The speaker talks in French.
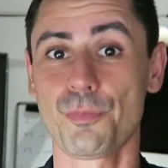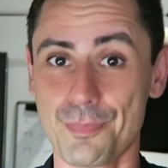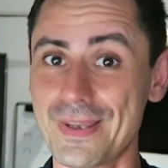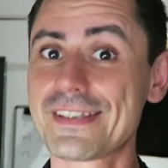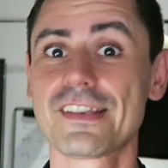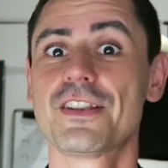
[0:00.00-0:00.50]

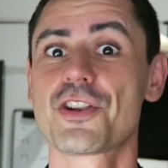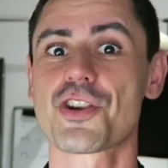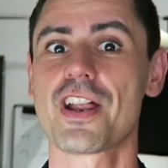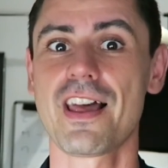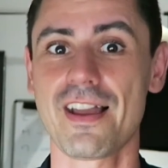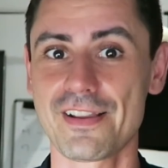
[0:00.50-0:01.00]
mais c'est
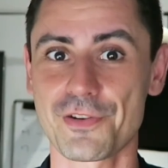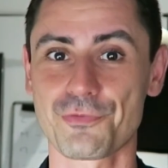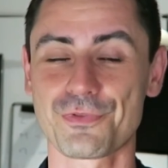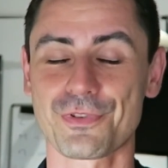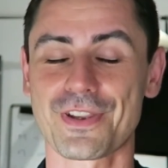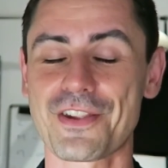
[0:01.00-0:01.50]
déjà là et je
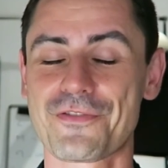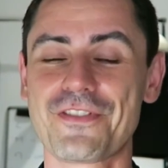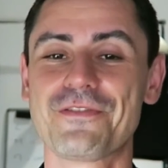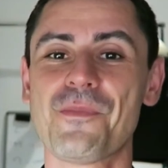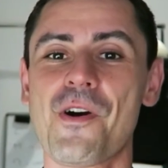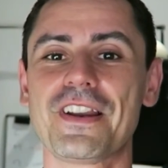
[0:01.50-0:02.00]
vous engage
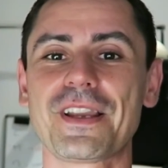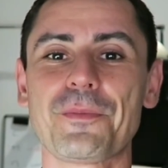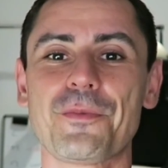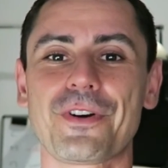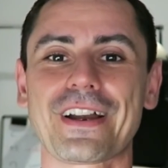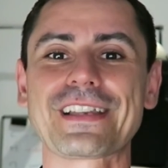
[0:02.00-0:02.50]
vivement à lire
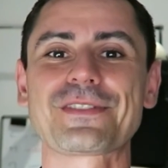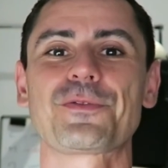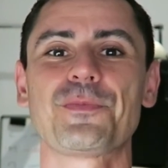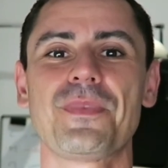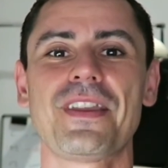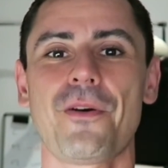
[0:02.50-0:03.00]
mon
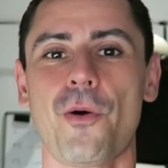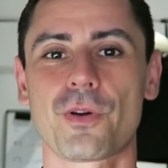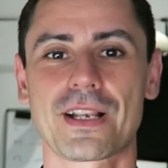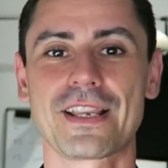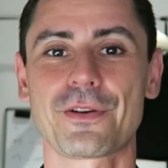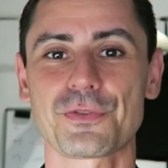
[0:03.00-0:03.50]
résumé en
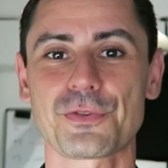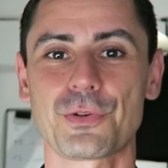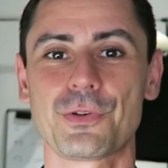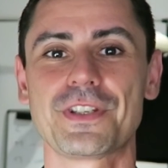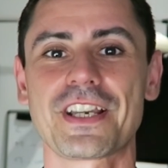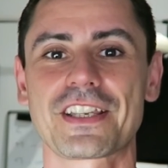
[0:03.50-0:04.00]
cliquant sur
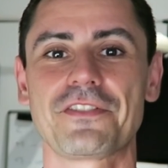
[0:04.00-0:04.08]
le lien